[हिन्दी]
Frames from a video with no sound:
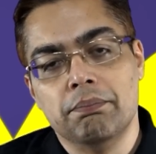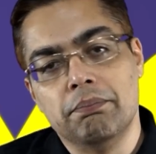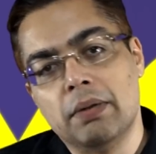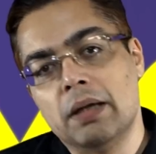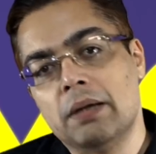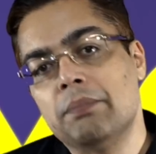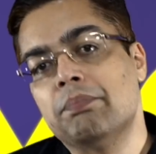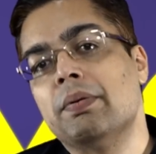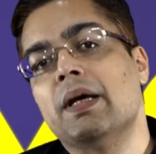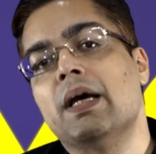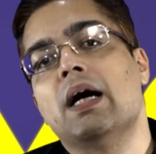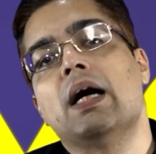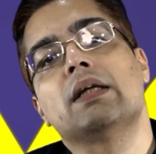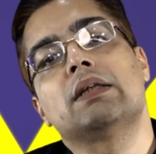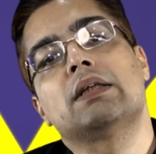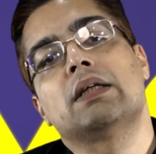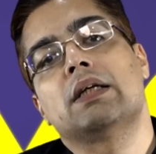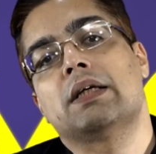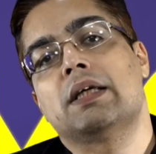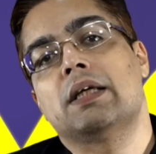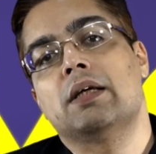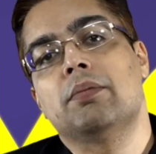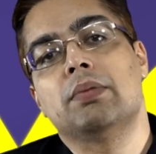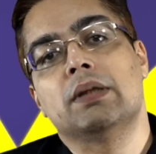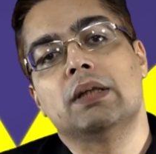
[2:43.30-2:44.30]
मन पे हाथ
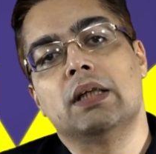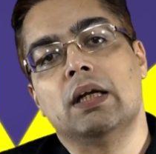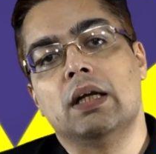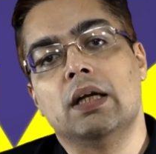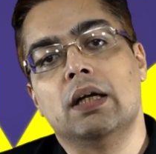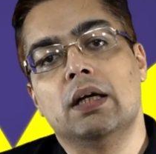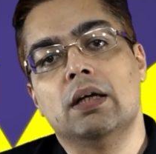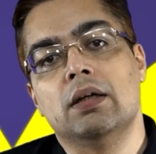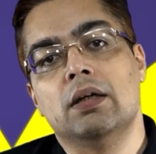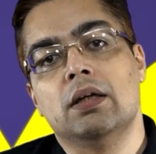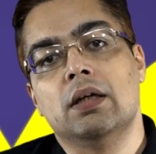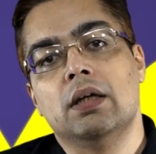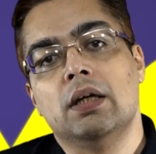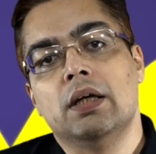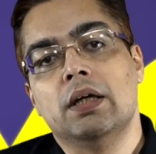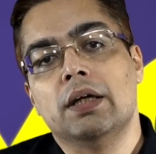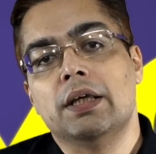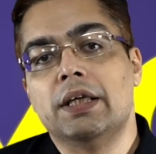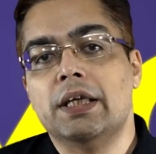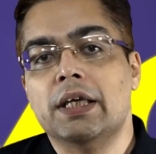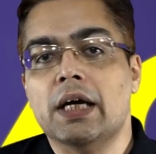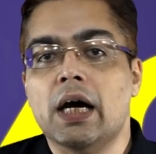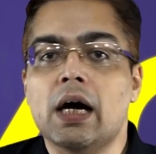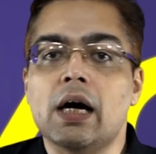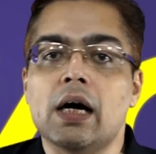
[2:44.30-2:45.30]
रख के बताना
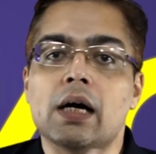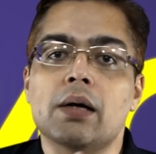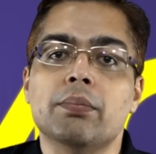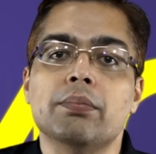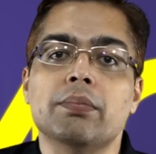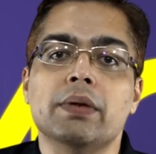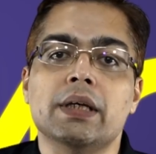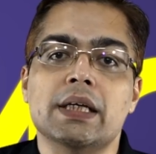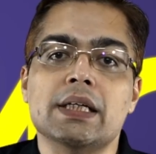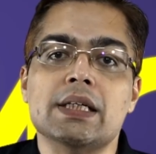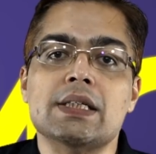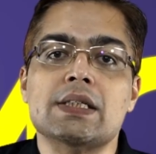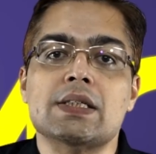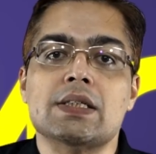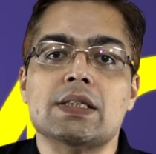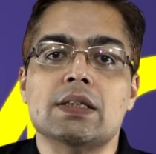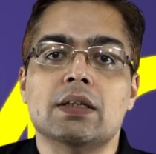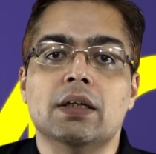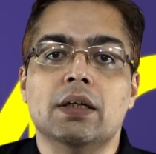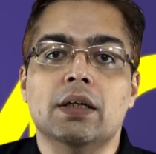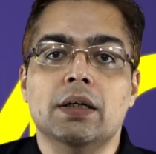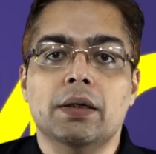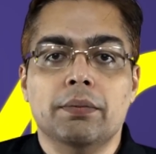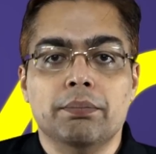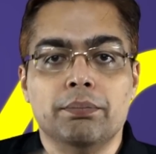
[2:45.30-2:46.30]
क्या हम इस
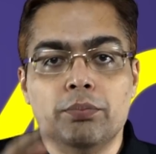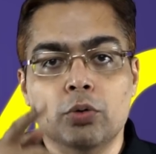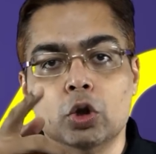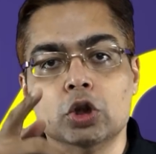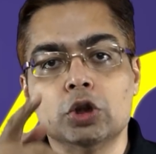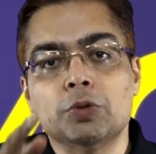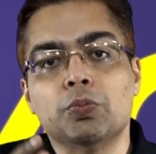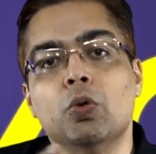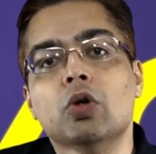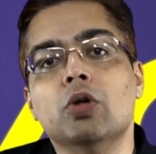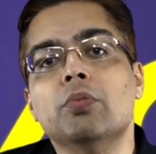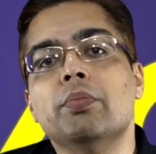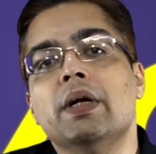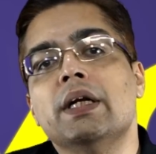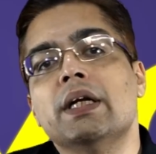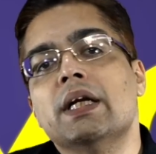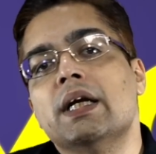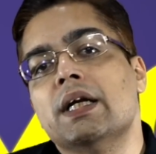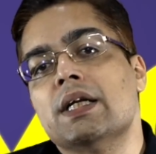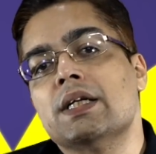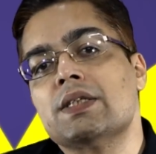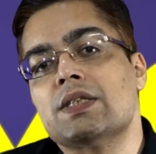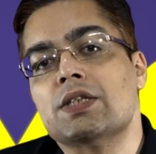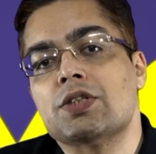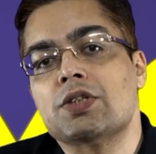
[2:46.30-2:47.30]
पोस्टपोनमेंट
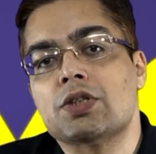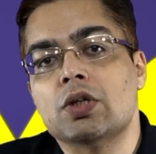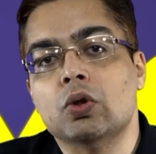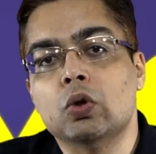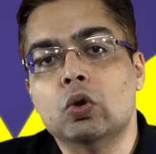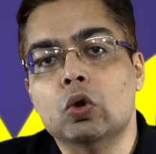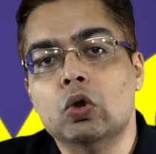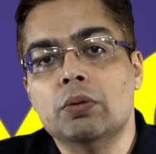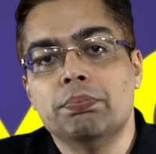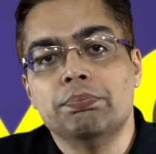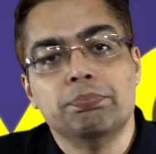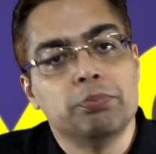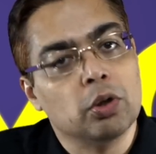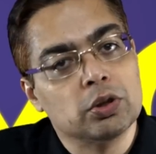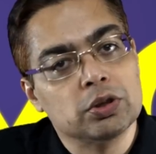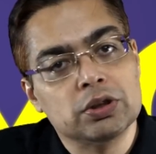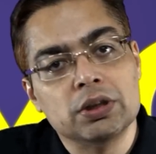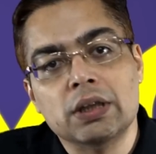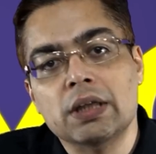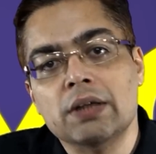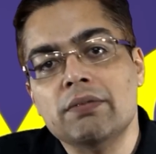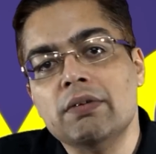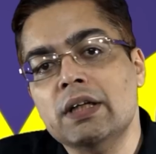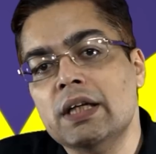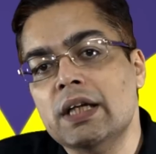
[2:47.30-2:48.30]
के डिसीजन को
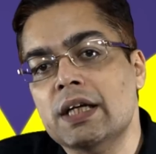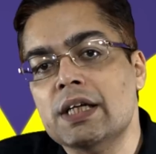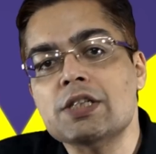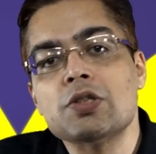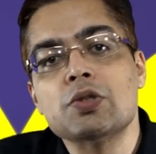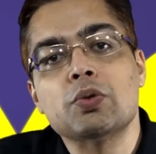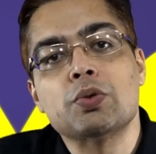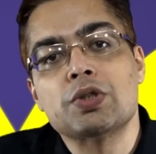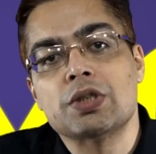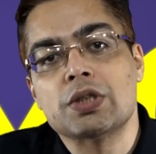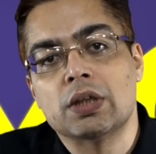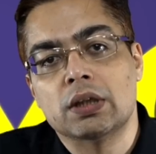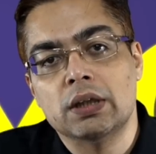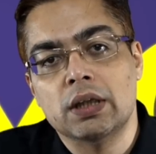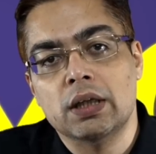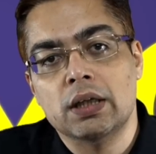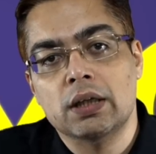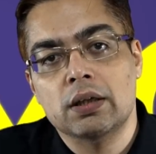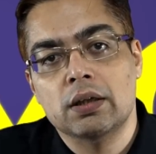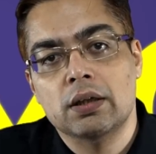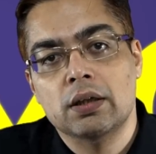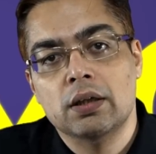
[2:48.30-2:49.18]
पॉजिटिवली नहीं सोच सकते